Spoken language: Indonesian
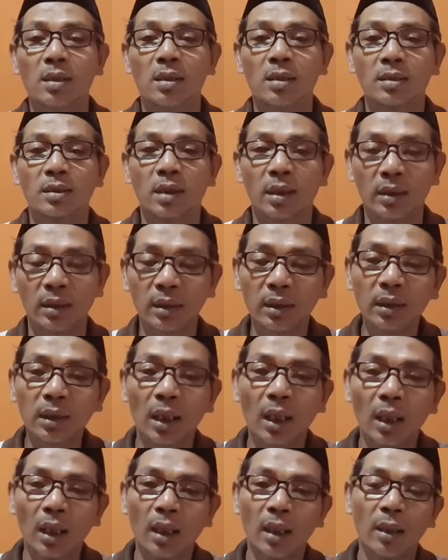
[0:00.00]

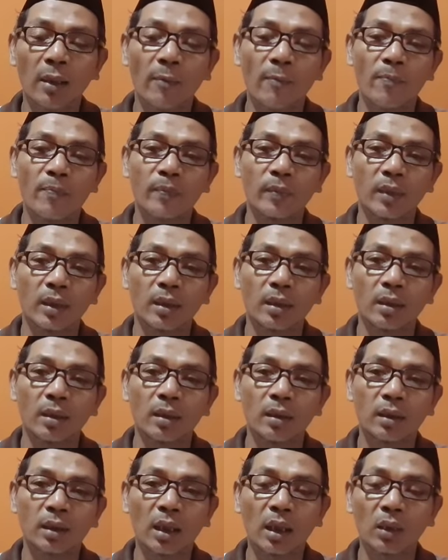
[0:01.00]
sehingga
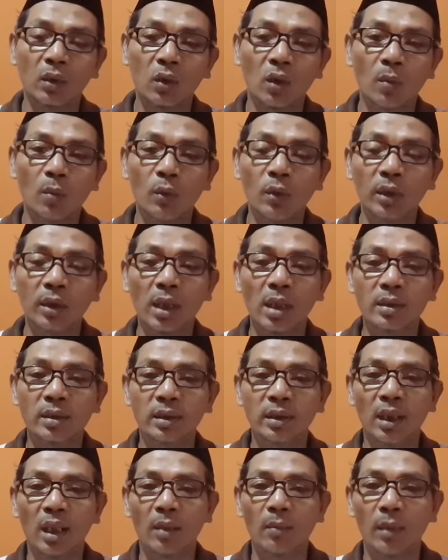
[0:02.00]
dengan
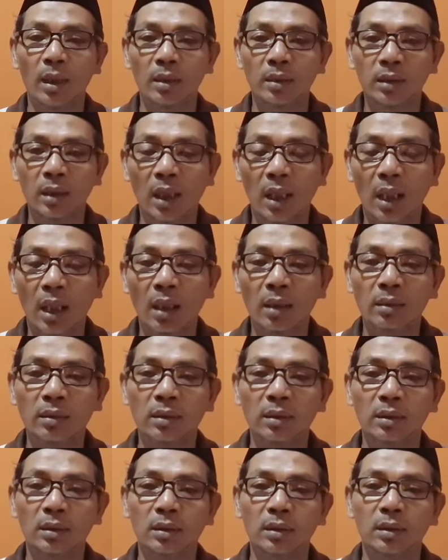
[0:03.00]
komunikasi yang matang